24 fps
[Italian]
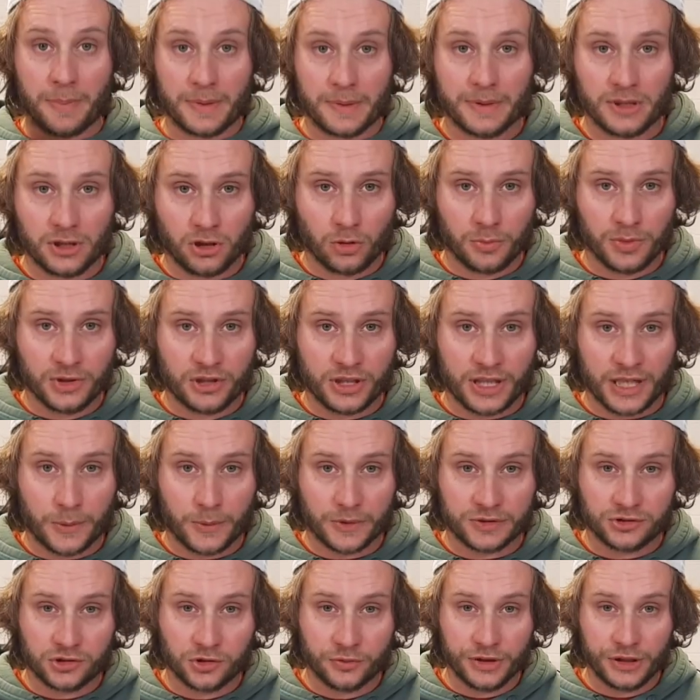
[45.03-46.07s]
prima di cominciare
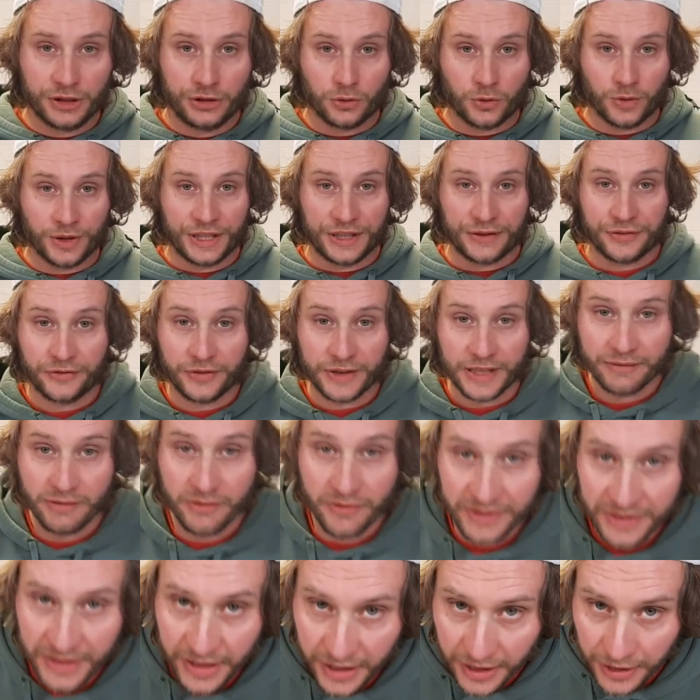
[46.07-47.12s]
questo video e farvi
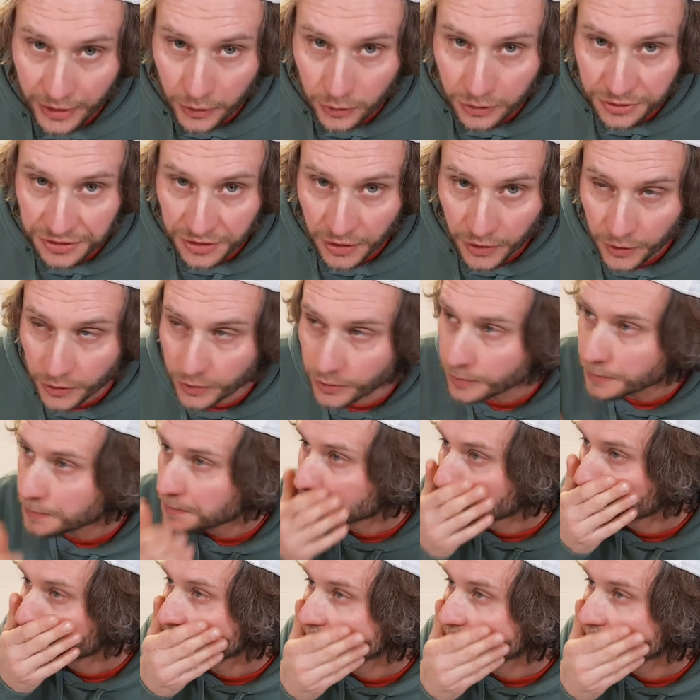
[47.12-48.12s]
vedere cosa ho